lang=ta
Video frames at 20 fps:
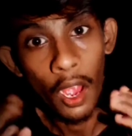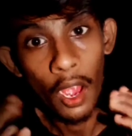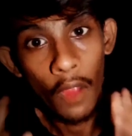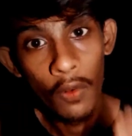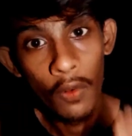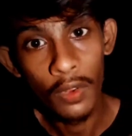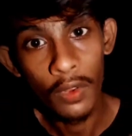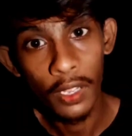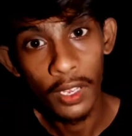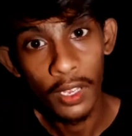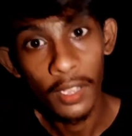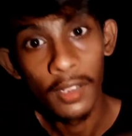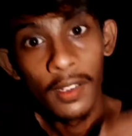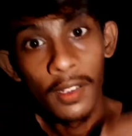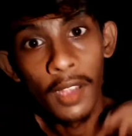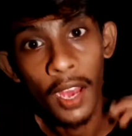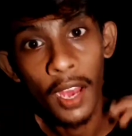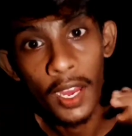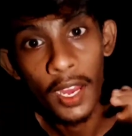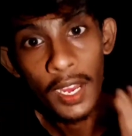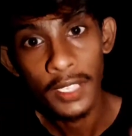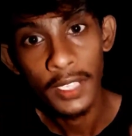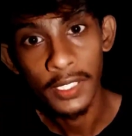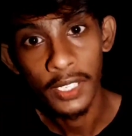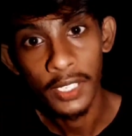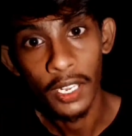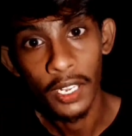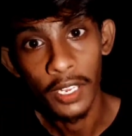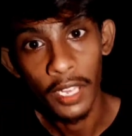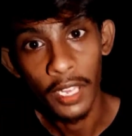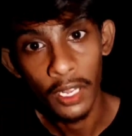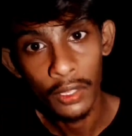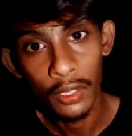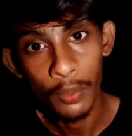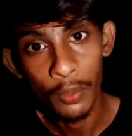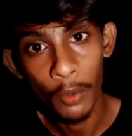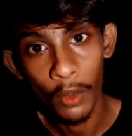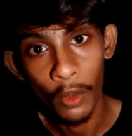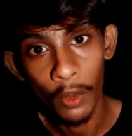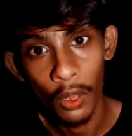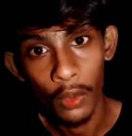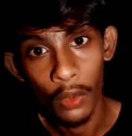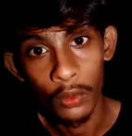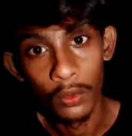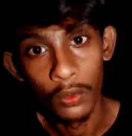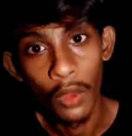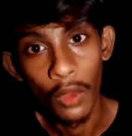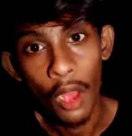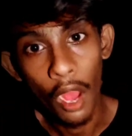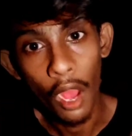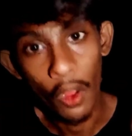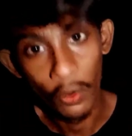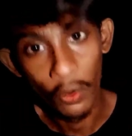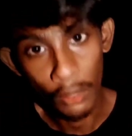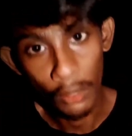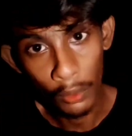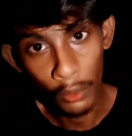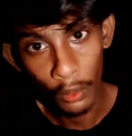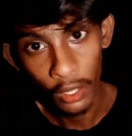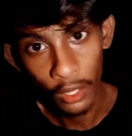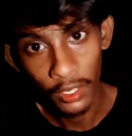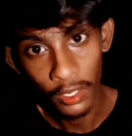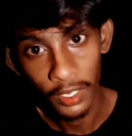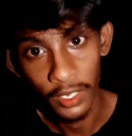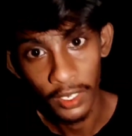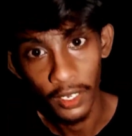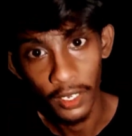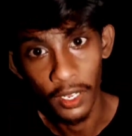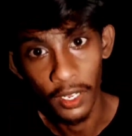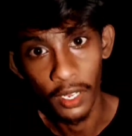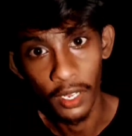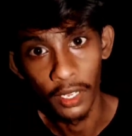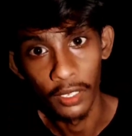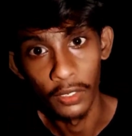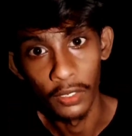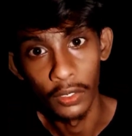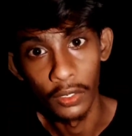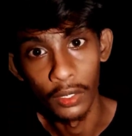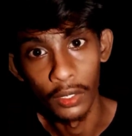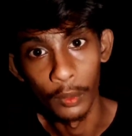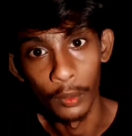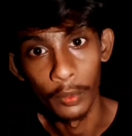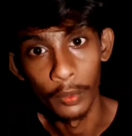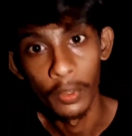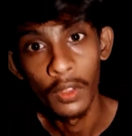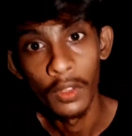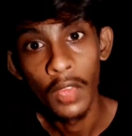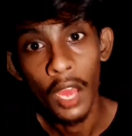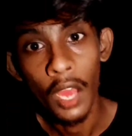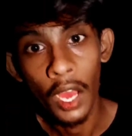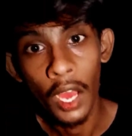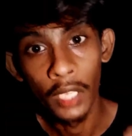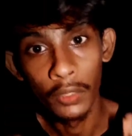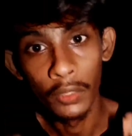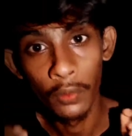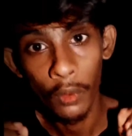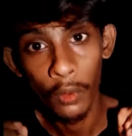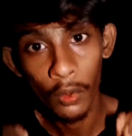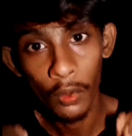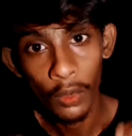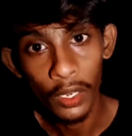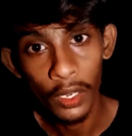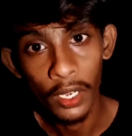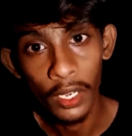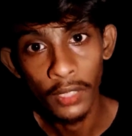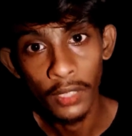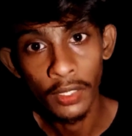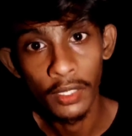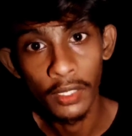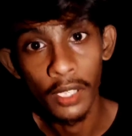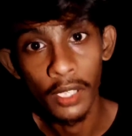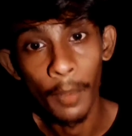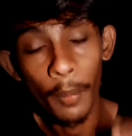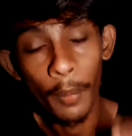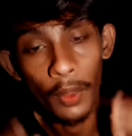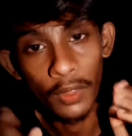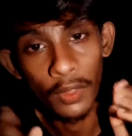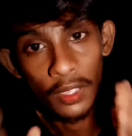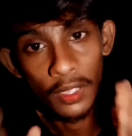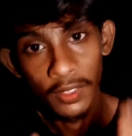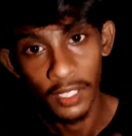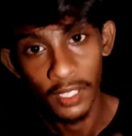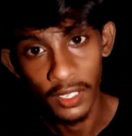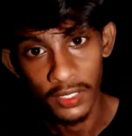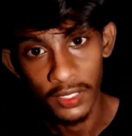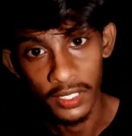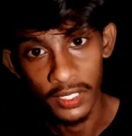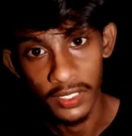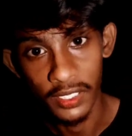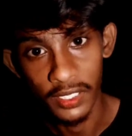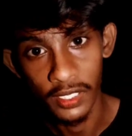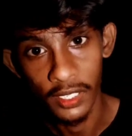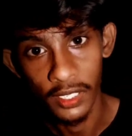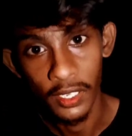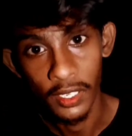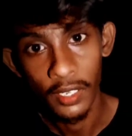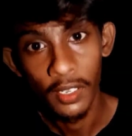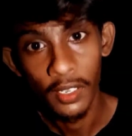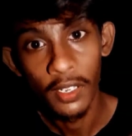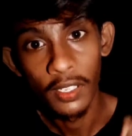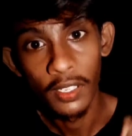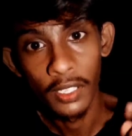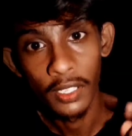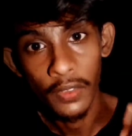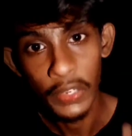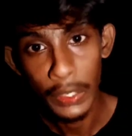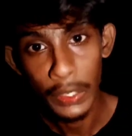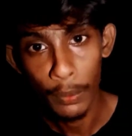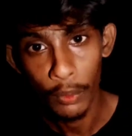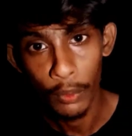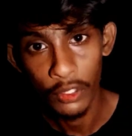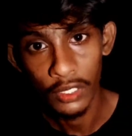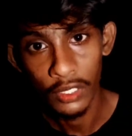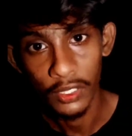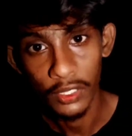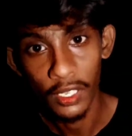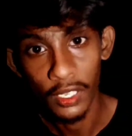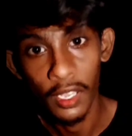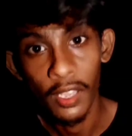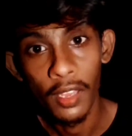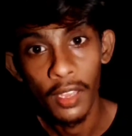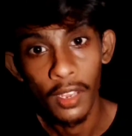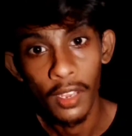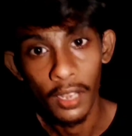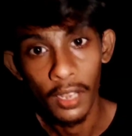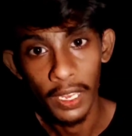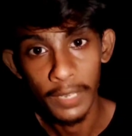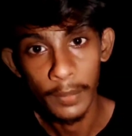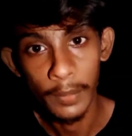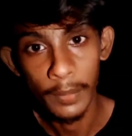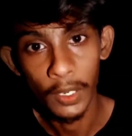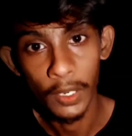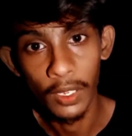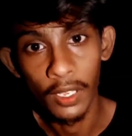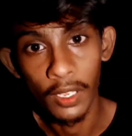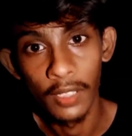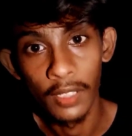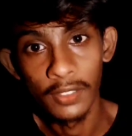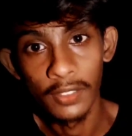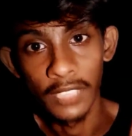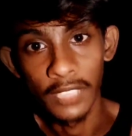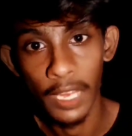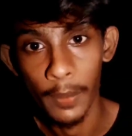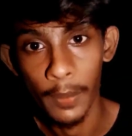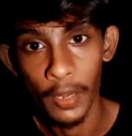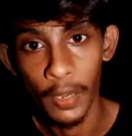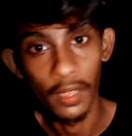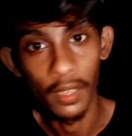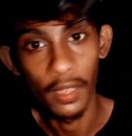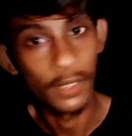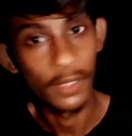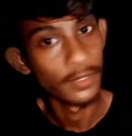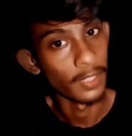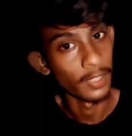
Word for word: அவங்க கார் ஆக்சிடெண்ட்டில் இறந்து போனாலும் அவங்க கூட தான் இருக்காங்க என்னமோ அது ஃபோட்டோ எடுத்ததுக்கு அப்புறம் தான் தெரிஞ்சிச்சு இந்த வீடியோ பிடிச்சிருந்தா லைக் பண்ணுங்கள் ஷேர் பண்ணுங்கள்